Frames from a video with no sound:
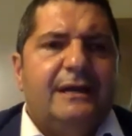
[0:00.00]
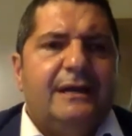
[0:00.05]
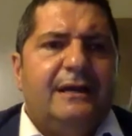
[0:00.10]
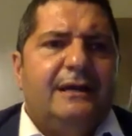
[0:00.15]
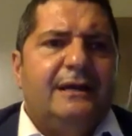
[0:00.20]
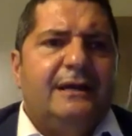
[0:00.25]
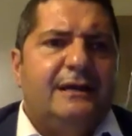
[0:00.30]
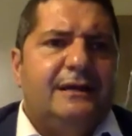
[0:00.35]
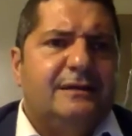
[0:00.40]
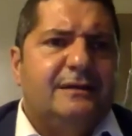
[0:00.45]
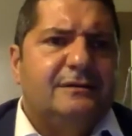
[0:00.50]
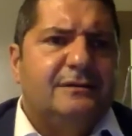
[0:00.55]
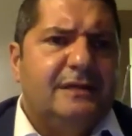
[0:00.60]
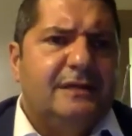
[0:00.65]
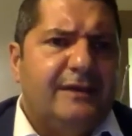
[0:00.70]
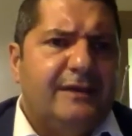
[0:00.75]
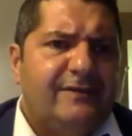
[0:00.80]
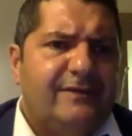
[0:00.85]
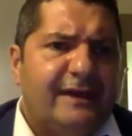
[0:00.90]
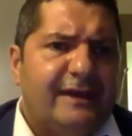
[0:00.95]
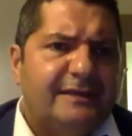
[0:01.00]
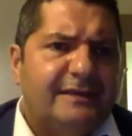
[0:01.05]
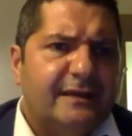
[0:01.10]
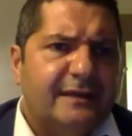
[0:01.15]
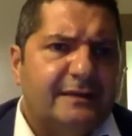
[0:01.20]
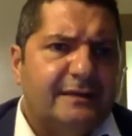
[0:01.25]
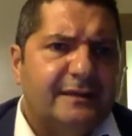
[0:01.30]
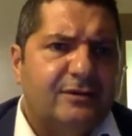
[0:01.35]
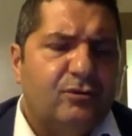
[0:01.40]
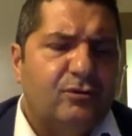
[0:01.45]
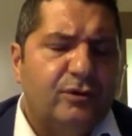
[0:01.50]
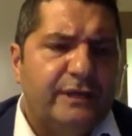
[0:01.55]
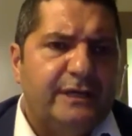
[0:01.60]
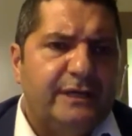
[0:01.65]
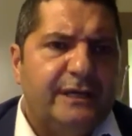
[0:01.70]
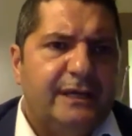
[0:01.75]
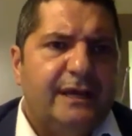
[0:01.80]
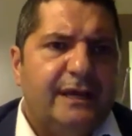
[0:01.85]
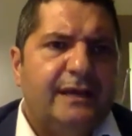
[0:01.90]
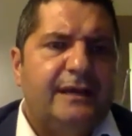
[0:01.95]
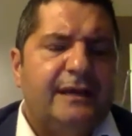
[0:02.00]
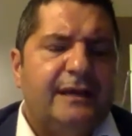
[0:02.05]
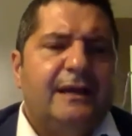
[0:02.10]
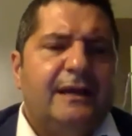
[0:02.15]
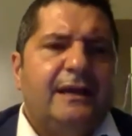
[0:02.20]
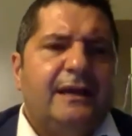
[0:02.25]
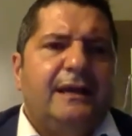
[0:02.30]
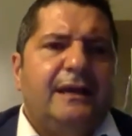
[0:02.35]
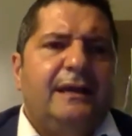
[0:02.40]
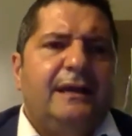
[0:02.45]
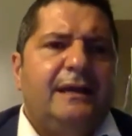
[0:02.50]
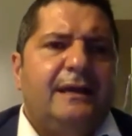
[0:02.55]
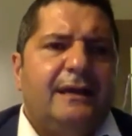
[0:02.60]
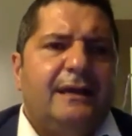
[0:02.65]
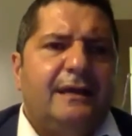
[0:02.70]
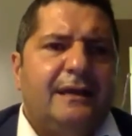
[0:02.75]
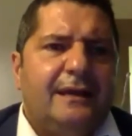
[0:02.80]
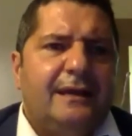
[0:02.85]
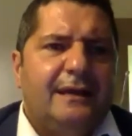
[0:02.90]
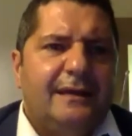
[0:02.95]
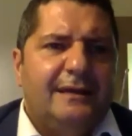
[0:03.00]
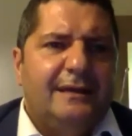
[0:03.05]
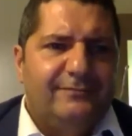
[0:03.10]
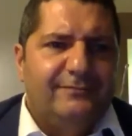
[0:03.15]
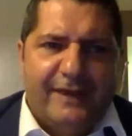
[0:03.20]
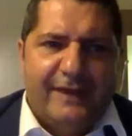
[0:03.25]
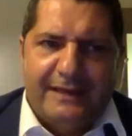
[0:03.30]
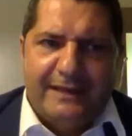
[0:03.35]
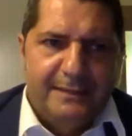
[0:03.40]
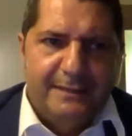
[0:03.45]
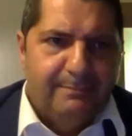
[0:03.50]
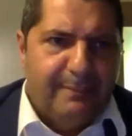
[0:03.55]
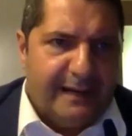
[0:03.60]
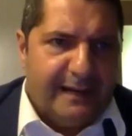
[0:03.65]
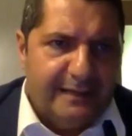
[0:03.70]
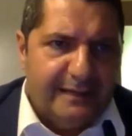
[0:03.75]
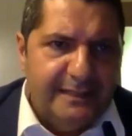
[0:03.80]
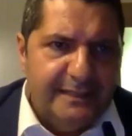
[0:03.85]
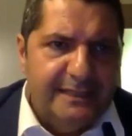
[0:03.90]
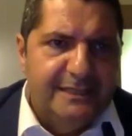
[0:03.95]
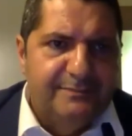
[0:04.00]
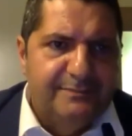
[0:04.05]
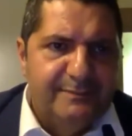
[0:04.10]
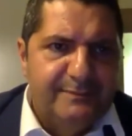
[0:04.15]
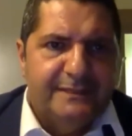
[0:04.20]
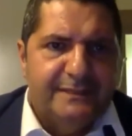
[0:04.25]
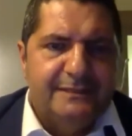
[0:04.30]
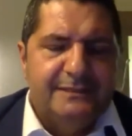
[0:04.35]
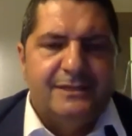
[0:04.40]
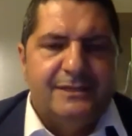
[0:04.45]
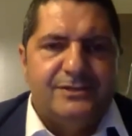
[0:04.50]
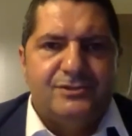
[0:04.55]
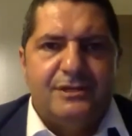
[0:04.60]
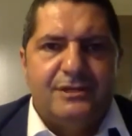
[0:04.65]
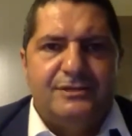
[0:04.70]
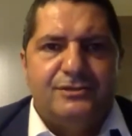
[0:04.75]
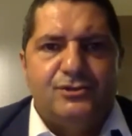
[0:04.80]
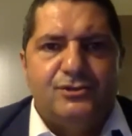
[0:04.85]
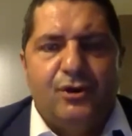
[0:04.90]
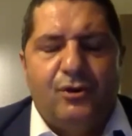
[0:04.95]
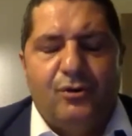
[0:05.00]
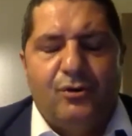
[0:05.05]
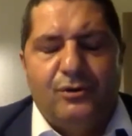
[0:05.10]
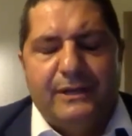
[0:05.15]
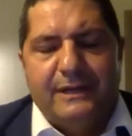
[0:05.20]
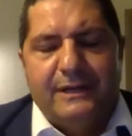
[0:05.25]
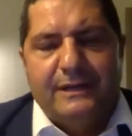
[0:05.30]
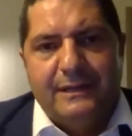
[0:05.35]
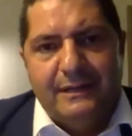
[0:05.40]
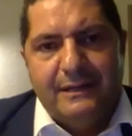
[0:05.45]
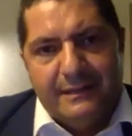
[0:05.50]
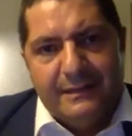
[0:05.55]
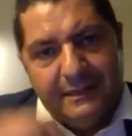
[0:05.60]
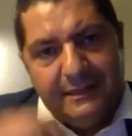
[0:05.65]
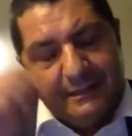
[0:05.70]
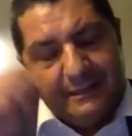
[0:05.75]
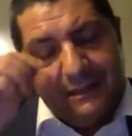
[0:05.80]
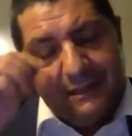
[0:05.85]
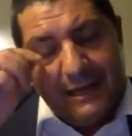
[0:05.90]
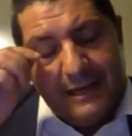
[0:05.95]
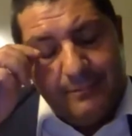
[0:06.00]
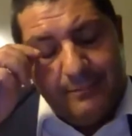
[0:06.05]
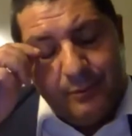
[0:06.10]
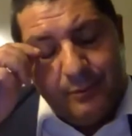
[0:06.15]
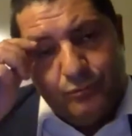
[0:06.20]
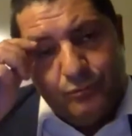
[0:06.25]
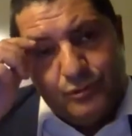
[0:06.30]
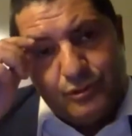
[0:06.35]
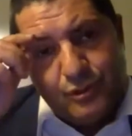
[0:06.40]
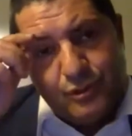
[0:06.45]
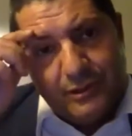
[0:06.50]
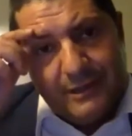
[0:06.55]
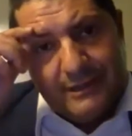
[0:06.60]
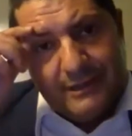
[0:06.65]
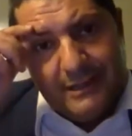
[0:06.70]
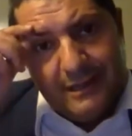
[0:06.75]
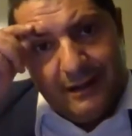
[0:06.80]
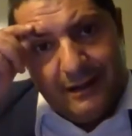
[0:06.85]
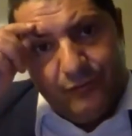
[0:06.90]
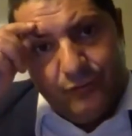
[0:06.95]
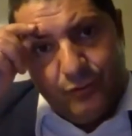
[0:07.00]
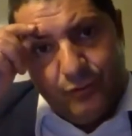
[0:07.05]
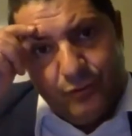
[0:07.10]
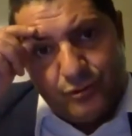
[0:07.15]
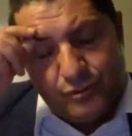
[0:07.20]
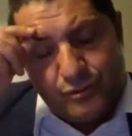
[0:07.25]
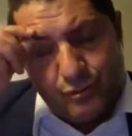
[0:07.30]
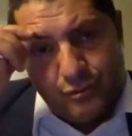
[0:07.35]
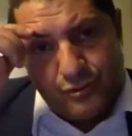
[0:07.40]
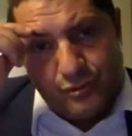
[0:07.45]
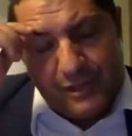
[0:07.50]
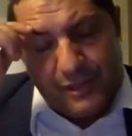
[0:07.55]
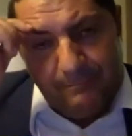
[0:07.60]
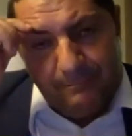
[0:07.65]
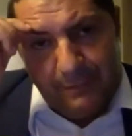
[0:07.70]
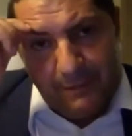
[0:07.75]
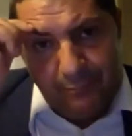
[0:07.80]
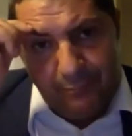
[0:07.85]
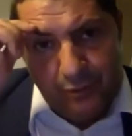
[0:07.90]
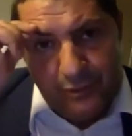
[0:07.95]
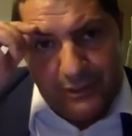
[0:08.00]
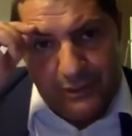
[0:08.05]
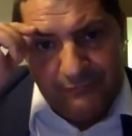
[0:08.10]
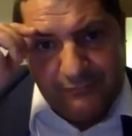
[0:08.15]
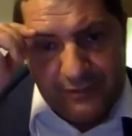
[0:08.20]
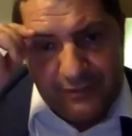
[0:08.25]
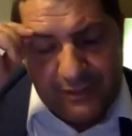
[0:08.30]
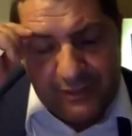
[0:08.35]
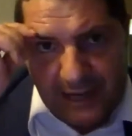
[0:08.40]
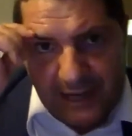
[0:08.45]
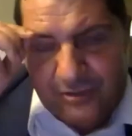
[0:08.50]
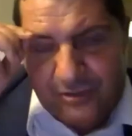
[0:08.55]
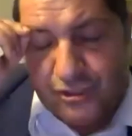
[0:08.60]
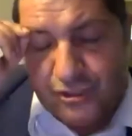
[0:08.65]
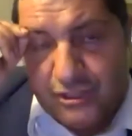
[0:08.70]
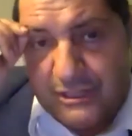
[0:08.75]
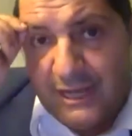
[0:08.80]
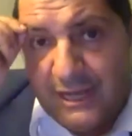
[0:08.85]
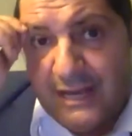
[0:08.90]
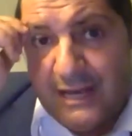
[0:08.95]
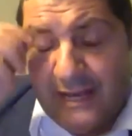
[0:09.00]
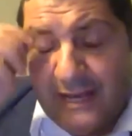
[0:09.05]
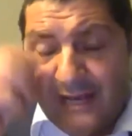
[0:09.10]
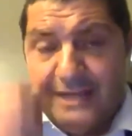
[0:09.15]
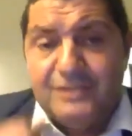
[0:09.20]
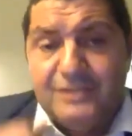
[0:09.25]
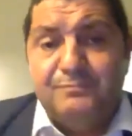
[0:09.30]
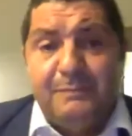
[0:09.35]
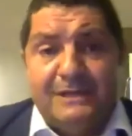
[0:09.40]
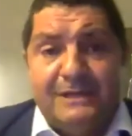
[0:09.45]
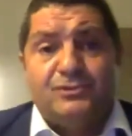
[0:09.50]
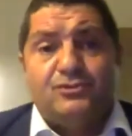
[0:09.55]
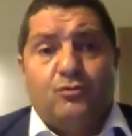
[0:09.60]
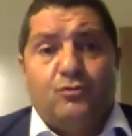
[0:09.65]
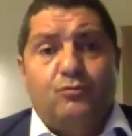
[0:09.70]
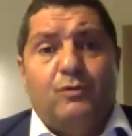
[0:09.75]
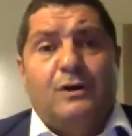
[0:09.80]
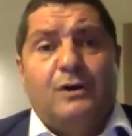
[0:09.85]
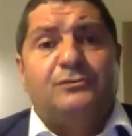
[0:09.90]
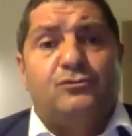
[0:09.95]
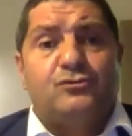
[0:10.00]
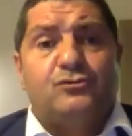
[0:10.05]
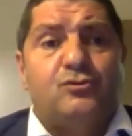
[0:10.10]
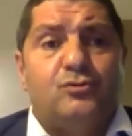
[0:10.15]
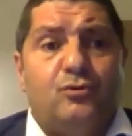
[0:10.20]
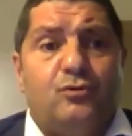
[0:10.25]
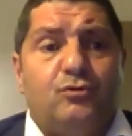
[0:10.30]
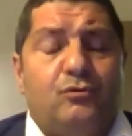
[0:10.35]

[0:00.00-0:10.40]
Eh, le vecchie categorie eh, i vecchi paradigmi di descrizione eh, delle produzioni e del lavoro sono sempre più inefficaci e spesso quando sono